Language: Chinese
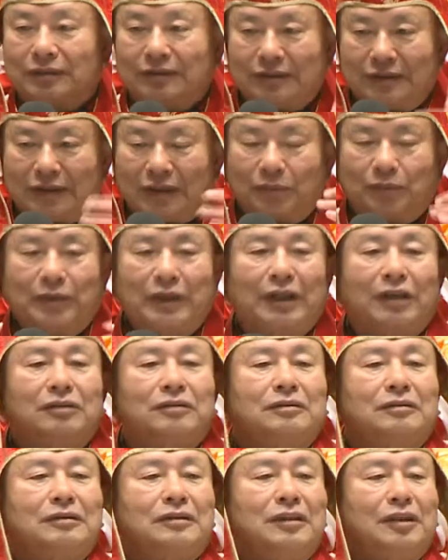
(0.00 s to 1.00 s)
也不
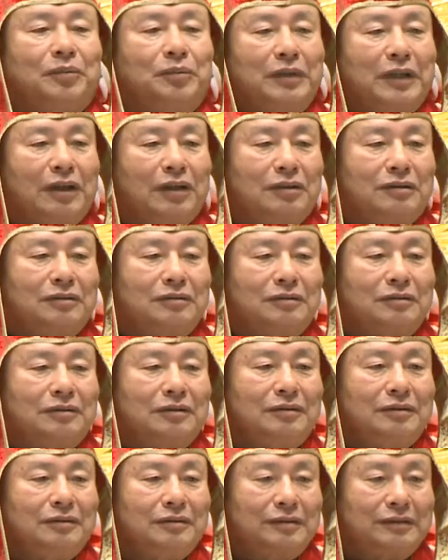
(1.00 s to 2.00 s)
要也不要
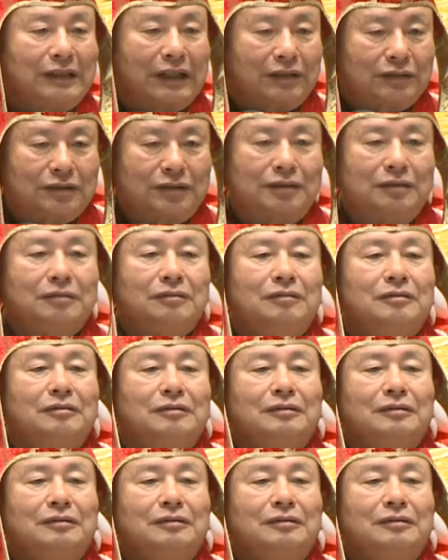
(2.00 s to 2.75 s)
伤心，